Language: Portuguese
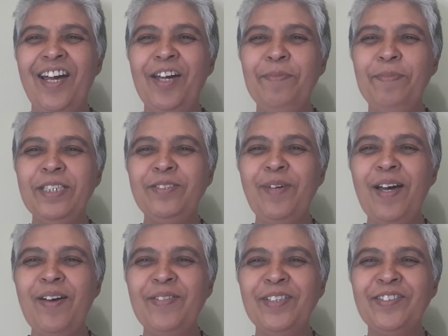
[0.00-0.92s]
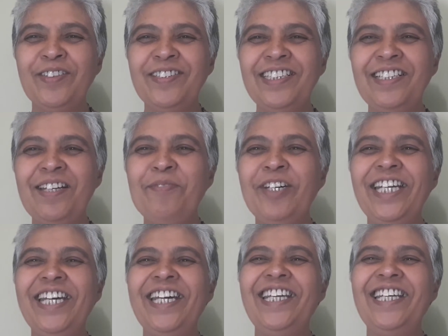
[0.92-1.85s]
Oi pessoal, eu sou Cida
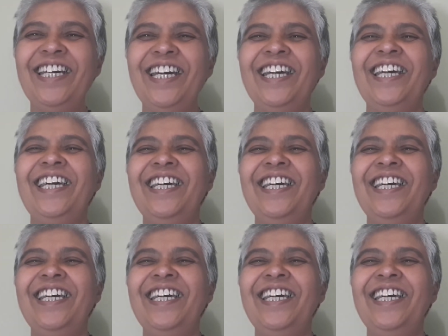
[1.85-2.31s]
Moreira